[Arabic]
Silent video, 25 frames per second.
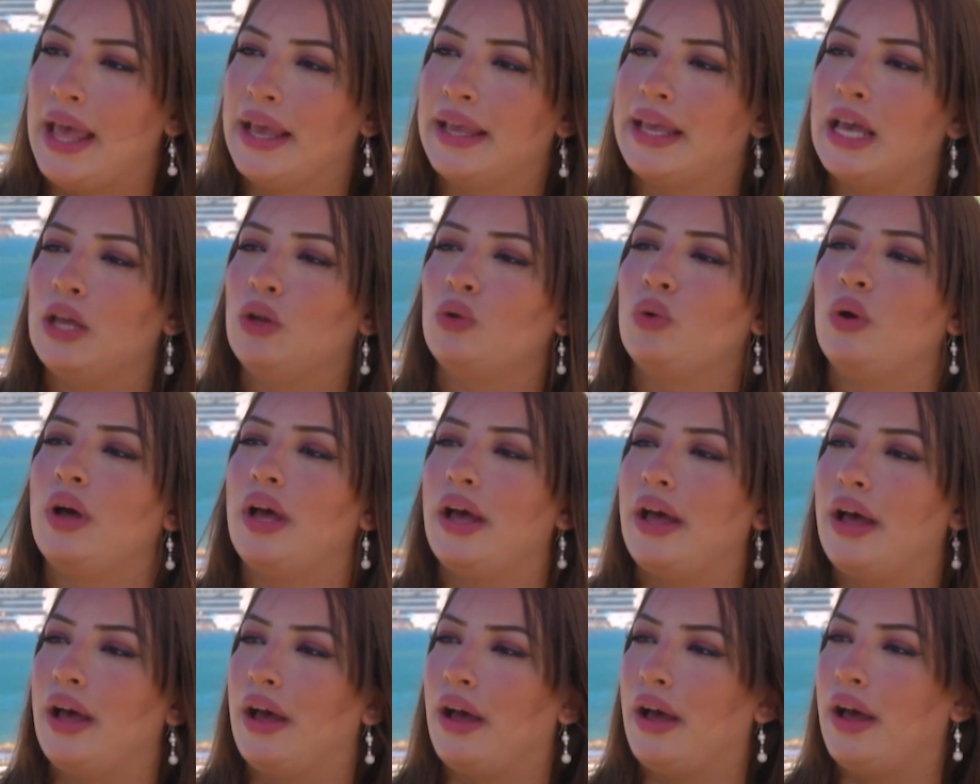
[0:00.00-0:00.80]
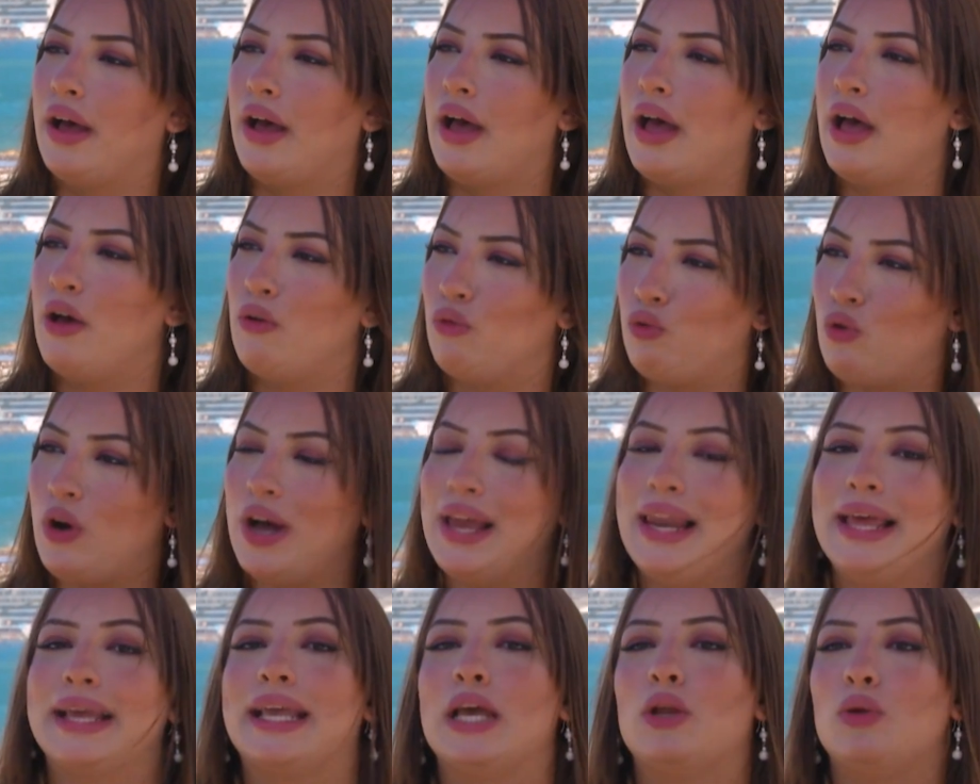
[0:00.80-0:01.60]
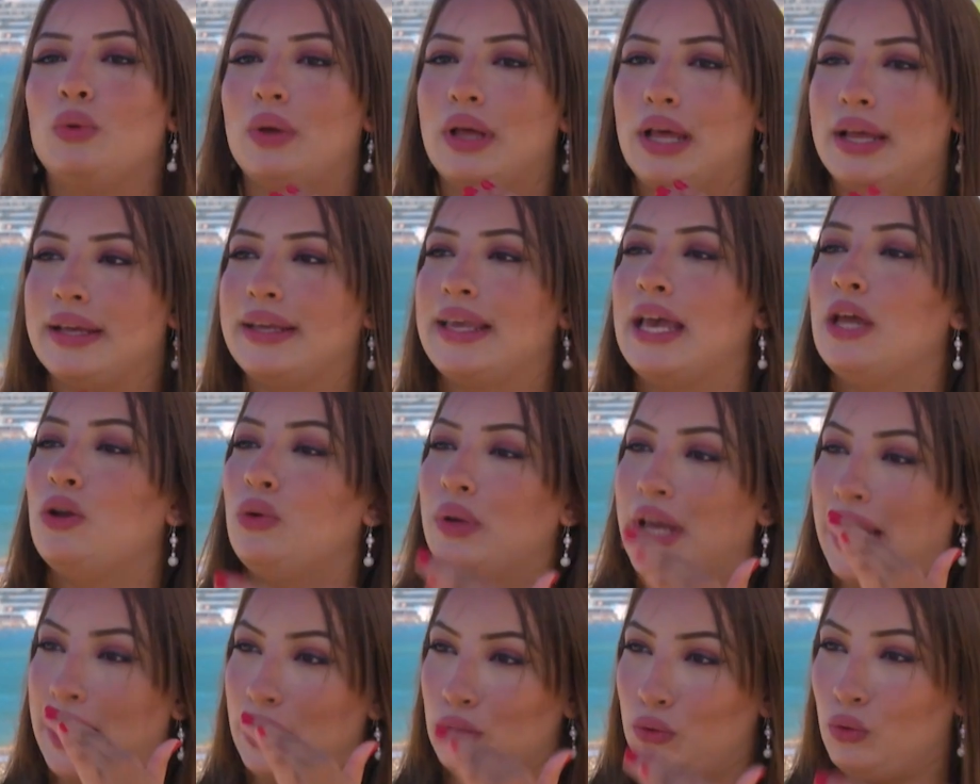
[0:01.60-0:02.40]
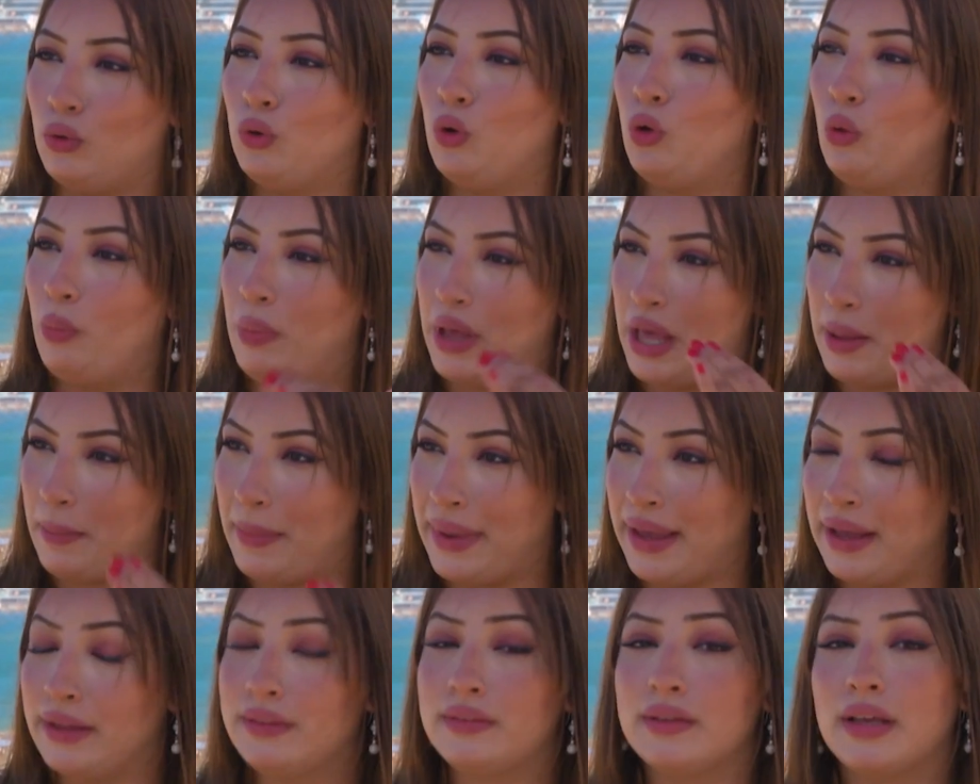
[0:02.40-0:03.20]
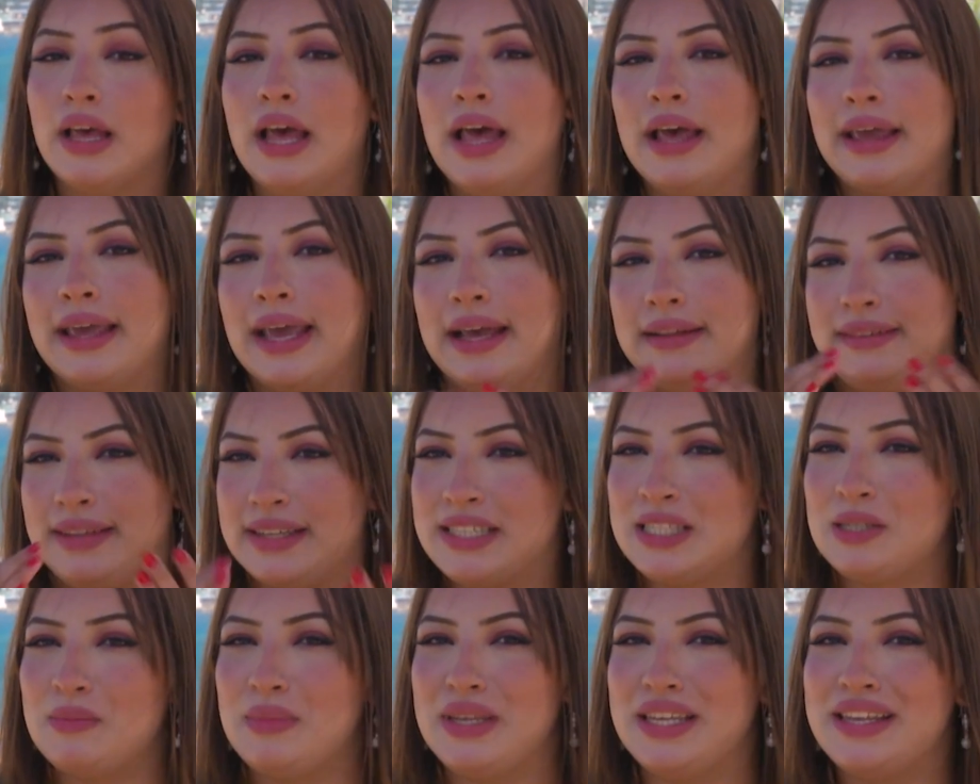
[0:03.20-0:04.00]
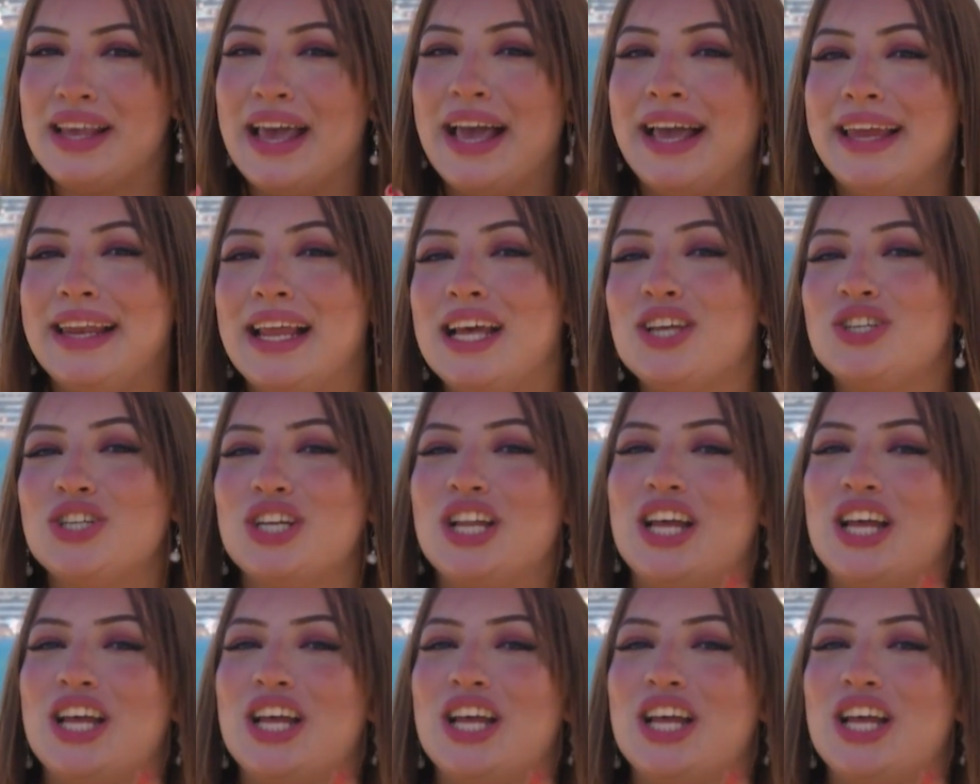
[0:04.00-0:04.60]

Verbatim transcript: كان بسودو فوالا كانوا كانوا يعيطوا بيبيط كتسميه علاش